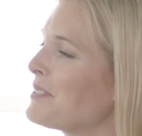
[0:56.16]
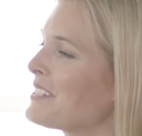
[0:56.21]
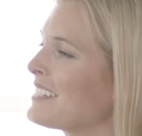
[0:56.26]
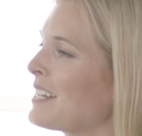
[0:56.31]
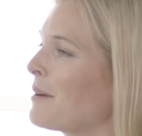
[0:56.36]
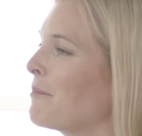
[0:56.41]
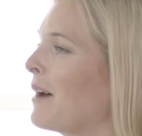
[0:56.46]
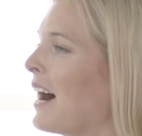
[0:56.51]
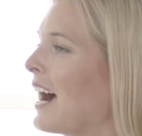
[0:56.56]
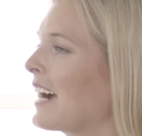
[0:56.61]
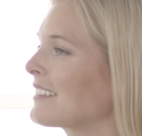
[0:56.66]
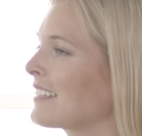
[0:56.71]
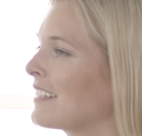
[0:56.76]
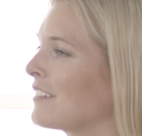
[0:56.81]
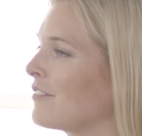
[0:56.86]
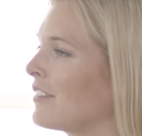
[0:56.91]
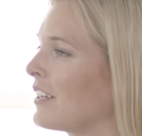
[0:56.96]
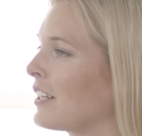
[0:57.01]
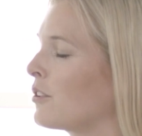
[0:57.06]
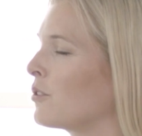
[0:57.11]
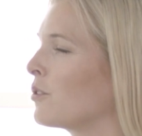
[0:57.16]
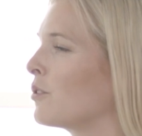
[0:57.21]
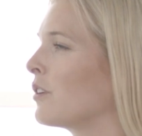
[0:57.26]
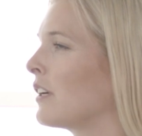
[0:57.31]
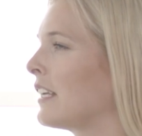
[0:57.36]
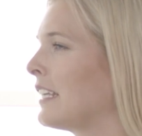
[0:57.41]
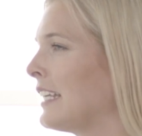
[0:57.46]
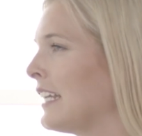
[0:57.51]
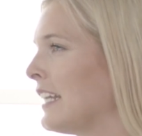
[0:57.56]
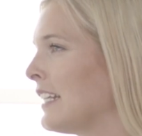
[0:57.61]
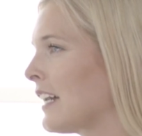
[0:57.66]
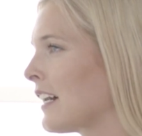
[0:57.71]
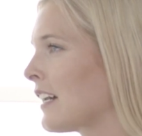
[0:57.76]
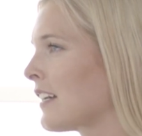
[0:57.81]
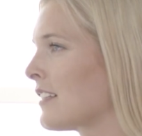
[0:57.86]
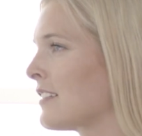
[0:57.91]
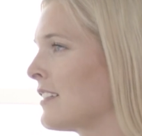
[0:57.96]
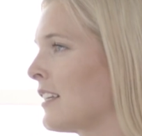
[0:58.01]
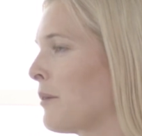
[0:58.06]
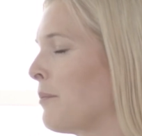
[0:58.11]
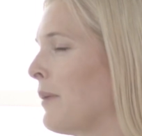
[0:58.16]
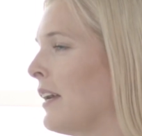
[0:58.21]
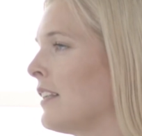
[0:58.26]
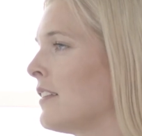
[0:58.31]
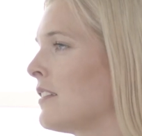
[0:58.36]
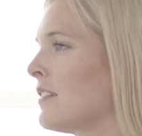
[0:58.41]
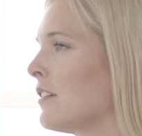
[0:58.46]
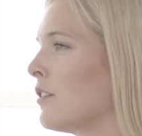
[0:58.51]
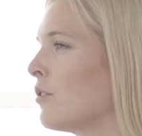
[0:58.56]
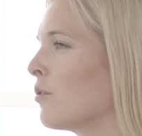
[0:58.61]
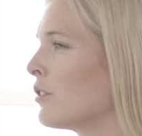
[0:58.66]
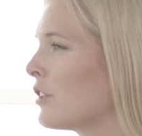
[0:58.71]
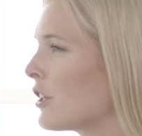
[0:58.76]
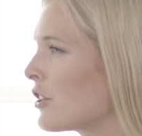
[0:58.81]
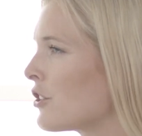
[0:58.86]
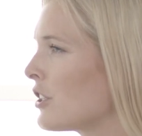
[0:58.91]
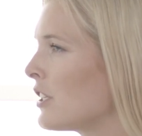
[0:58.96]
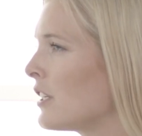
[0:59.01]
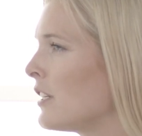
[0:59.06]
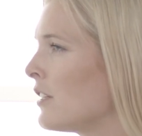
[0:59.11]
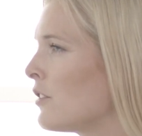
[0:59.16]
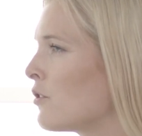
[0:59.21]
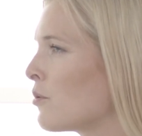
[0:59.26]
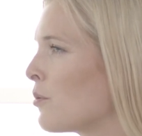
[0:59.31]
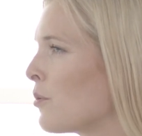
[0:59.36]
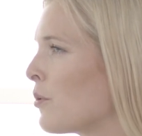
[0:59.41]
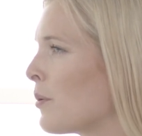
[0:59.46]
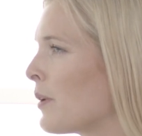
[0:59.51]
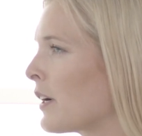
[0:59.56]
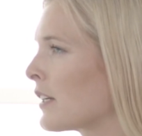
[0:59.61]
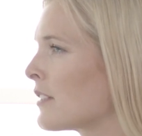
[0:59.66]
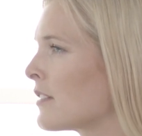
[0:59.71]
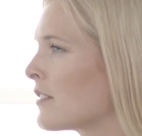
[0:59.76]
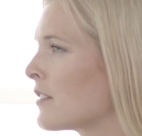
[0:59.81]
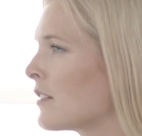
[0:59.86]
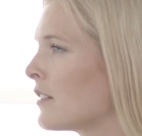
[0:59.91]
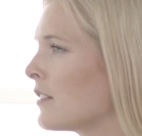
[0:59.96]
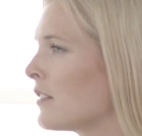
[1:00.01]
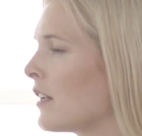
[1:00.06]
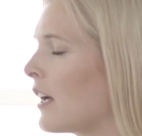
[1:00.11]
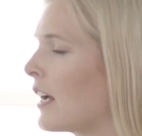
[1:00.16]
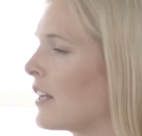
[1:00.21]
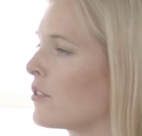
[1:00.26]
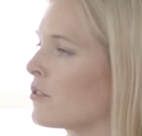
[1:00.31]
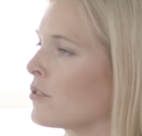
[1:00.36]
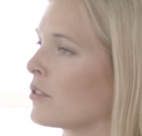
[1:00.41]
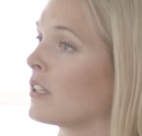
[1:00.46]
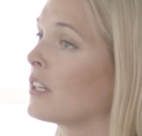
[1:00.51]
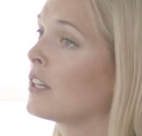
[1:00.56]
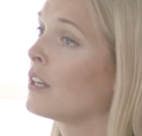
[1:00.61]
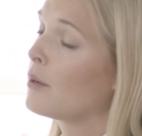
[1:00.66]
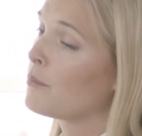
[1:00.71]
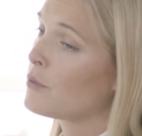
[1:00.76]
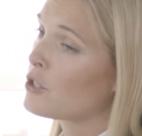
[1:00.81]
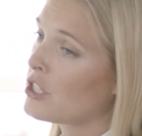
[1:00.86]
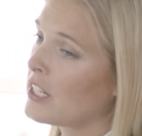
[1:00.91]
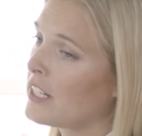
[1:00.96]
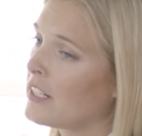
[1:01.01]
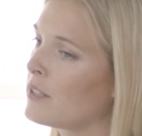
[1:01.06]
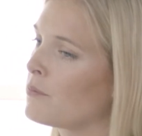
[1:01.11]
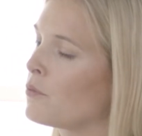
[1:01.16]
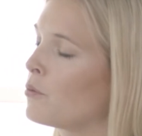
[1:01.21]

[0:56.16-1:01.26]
es in der Marktentwicklung je nach Segment Unterschiede, die zu beobachten sind? Also bestehende